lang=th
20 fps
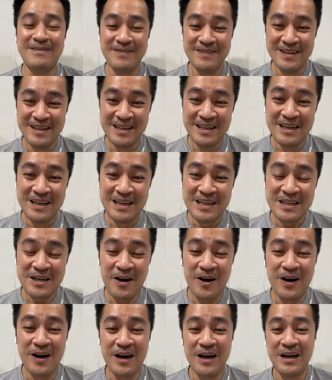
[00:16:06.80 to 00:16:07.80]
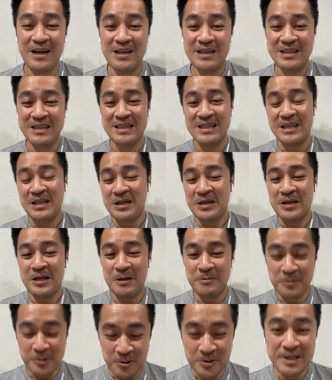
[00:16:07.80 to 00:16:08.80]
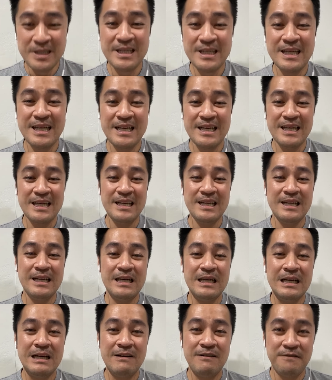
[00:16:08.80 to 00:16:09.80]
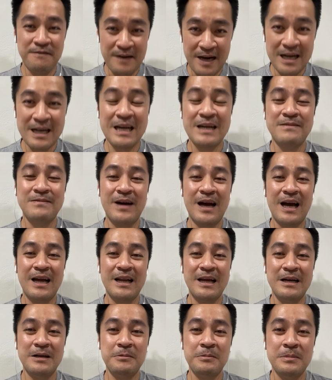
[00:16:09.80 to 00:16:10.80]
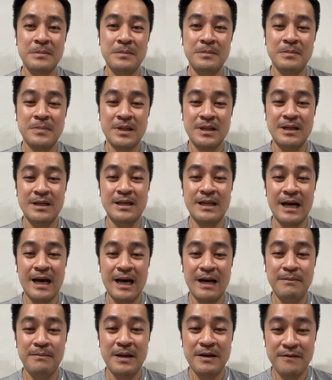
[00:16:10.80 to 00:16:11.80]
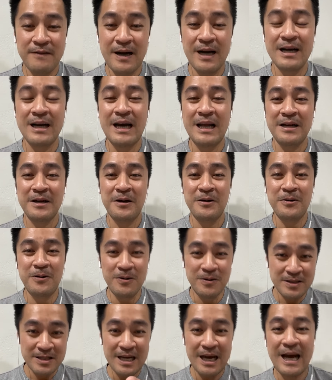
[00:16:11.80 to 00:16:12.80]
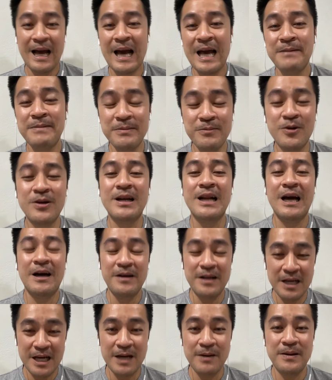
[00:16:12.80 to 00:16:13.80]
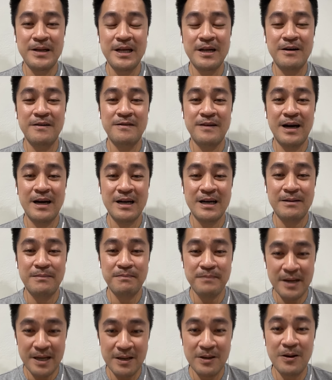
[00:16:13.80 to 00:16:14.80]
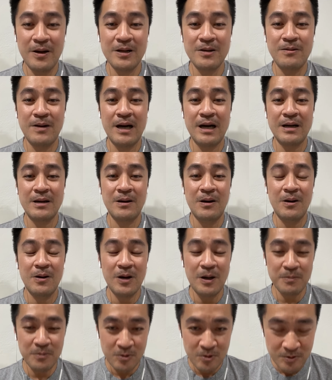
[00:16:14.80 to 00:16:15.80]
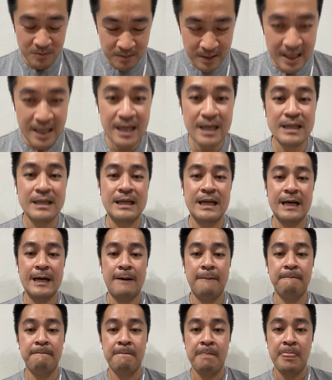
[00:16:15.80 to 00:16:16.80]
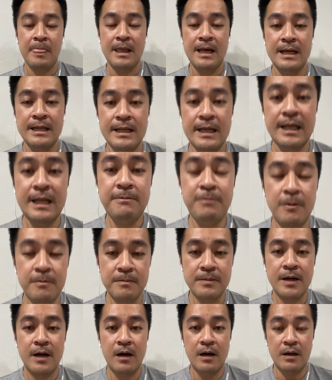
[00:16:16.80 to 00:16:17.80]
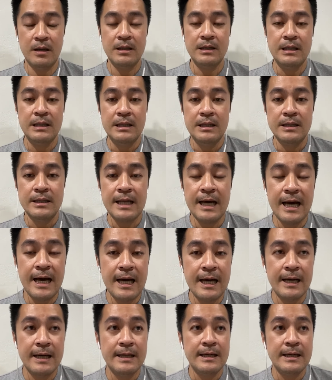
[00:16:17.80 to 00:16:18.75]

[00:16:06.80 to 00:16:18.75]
ครับก็ขอบคุณที่ฟังกันมานะคือถ้าไม่ฟังกันก็คงจะหายไปหมดแล้วนะครับอันนี้ก็ฟังกัน800กว่าก็ขอบคุณมากนะครับทีนี้ผมก็ถ้า